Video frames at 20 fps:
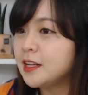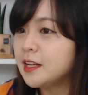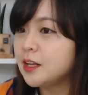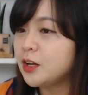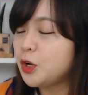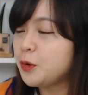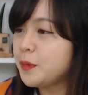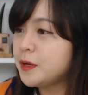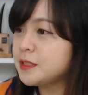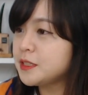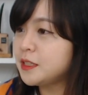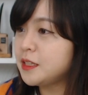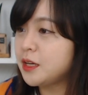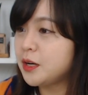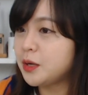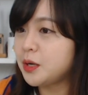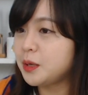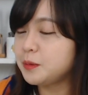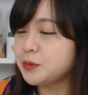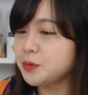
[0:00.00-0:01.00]
얼마 전에
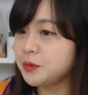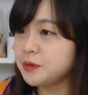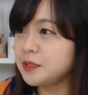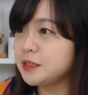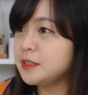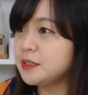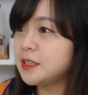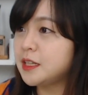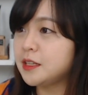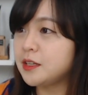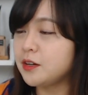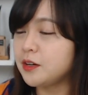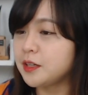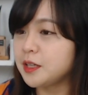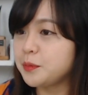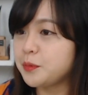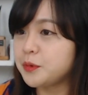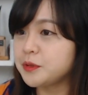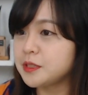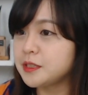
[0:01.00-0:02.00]
여러분 쇼트트랙
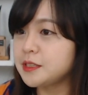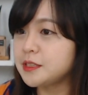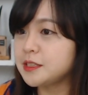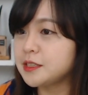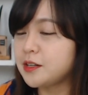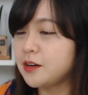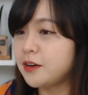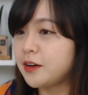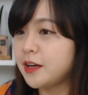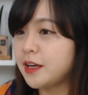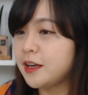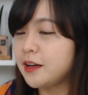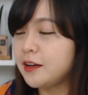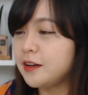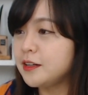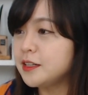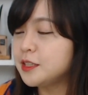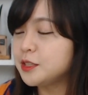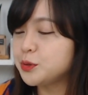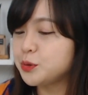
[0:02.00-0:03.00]
경기 보셨을
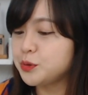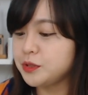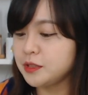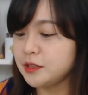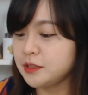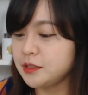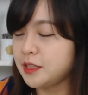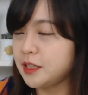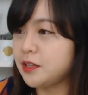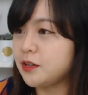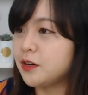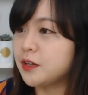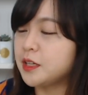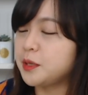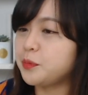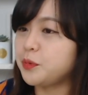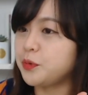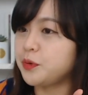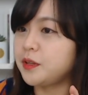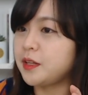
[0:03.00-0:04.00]
거예요. 쇼트트랙 경기
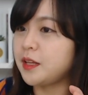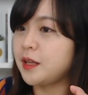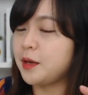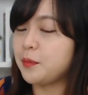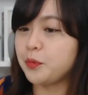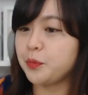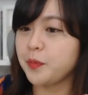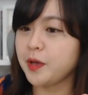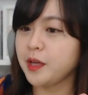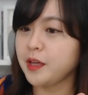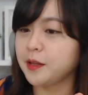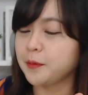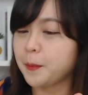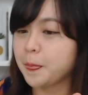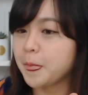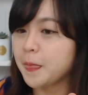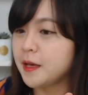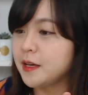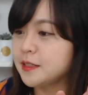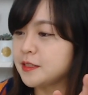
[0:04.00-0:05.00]
볼 때 보면
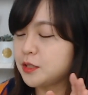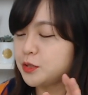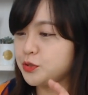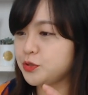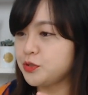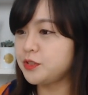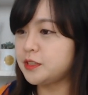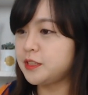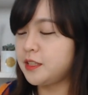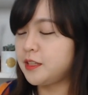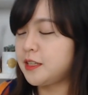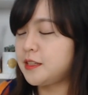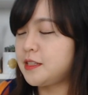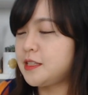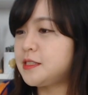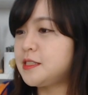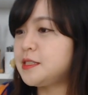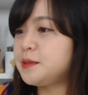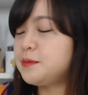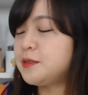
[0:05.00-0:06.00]
선수들이 이렇게
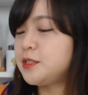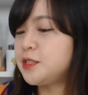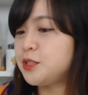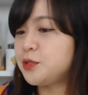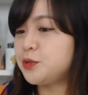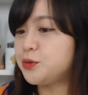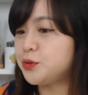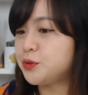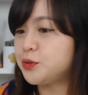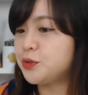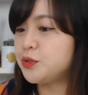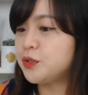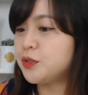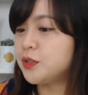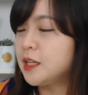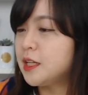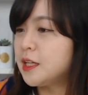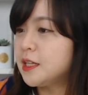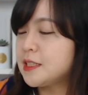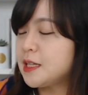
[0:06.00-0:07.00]
뒷짐을 지고
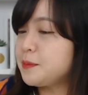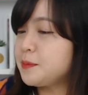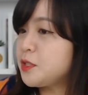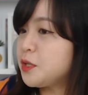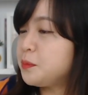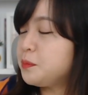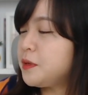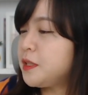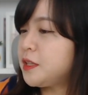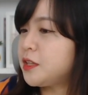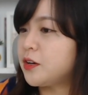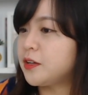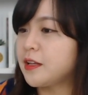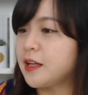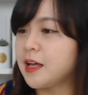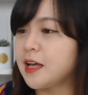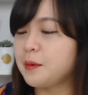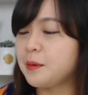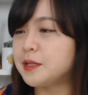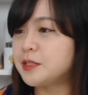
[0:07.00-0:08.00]

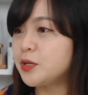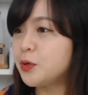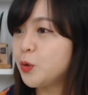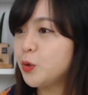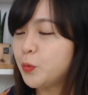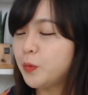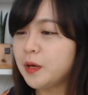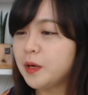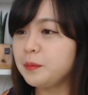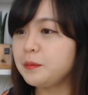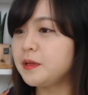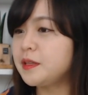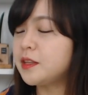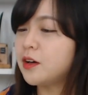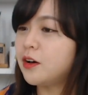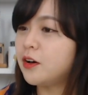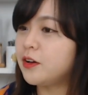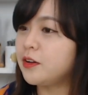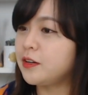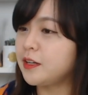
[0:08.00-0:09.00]
3,000m나
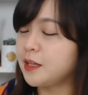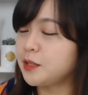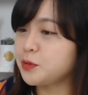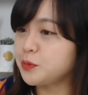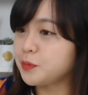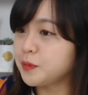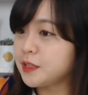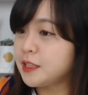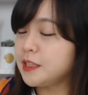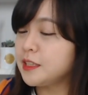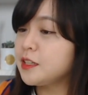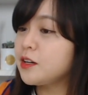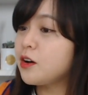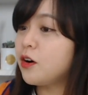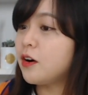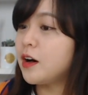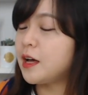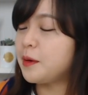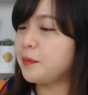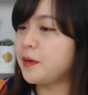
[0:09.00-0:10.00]
1,500m 이렇게 좀 긴 거
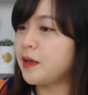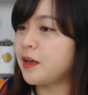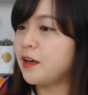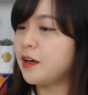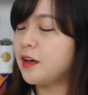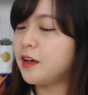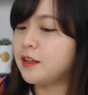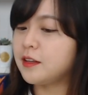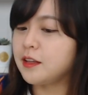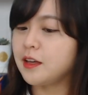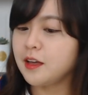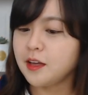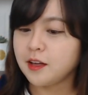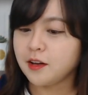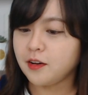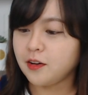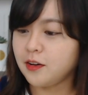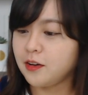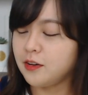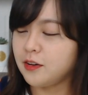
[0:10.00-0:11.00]
하면
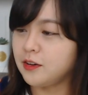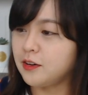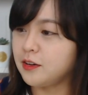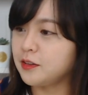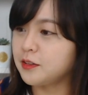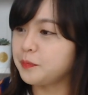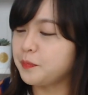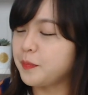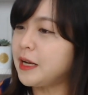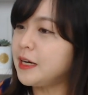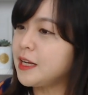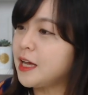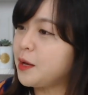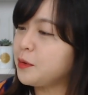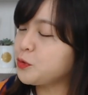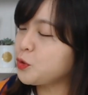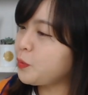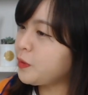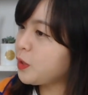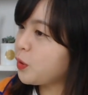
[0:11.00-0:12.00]
어 빨리
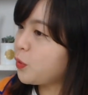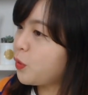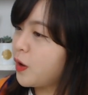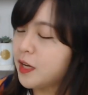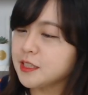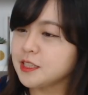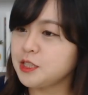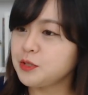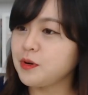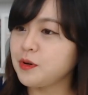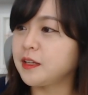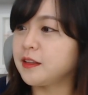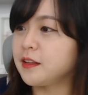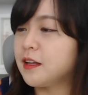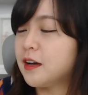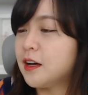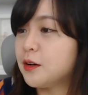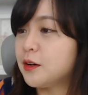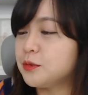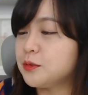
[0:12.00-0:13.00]
초반에 확 치고 안
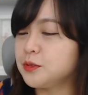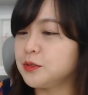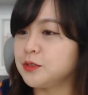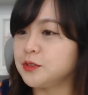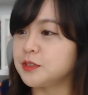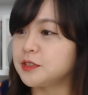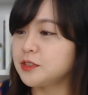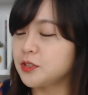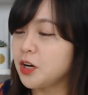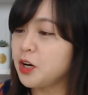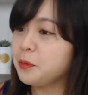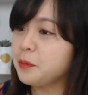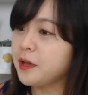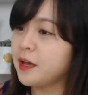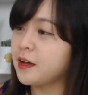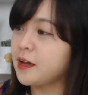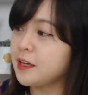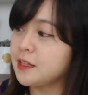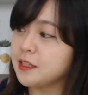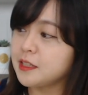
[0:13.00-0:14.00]
나가고 처음에
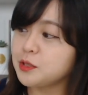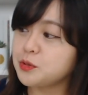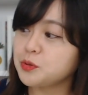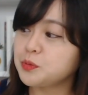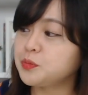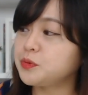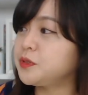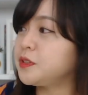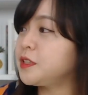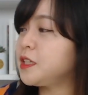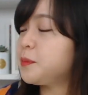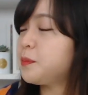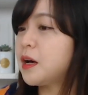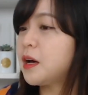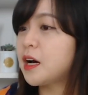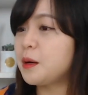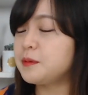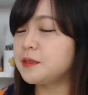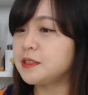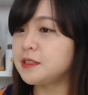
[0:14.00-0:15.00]
약간 이렇게 좀 분위기
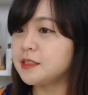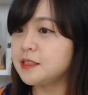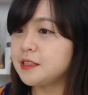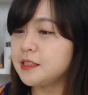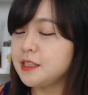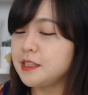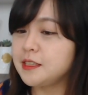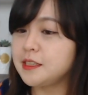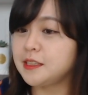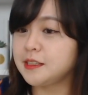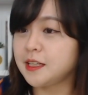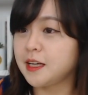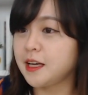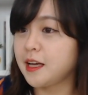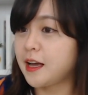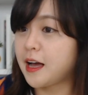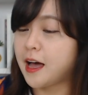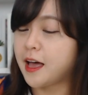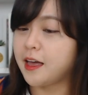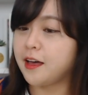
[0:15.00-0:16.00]
파악하면서 느릿느릿하게
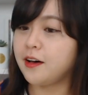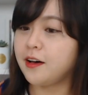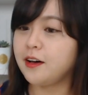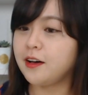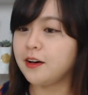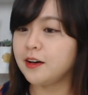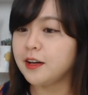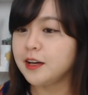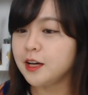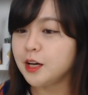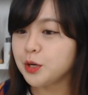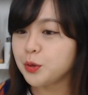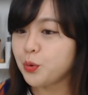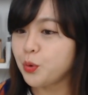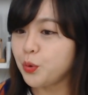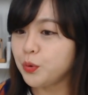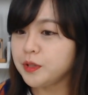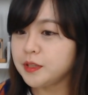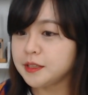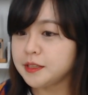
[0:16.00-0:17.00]
가요.
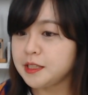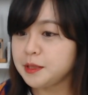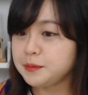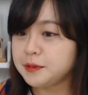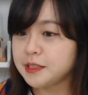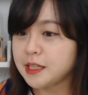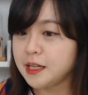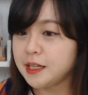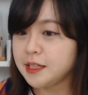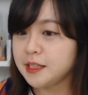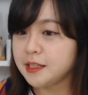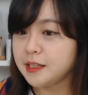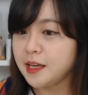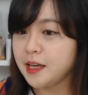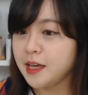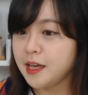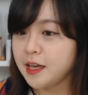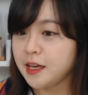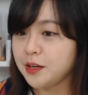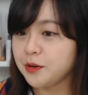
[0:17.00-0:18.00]
그 느낌을 살린
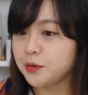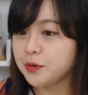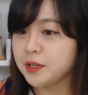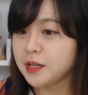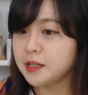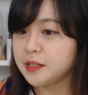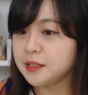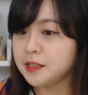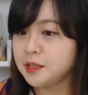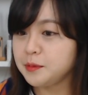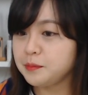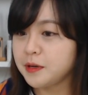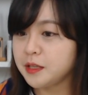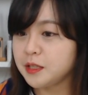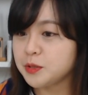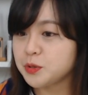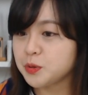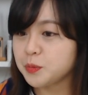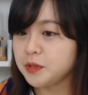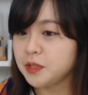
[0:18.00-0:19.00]
게 여기 그림판을
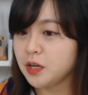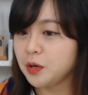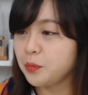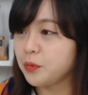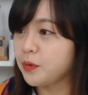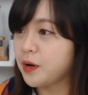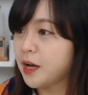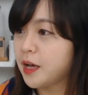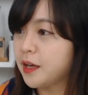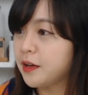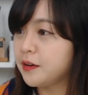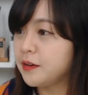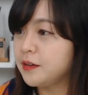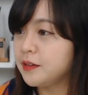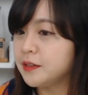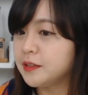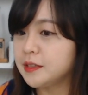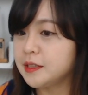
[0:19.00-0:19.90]
좀 띄워볼까요?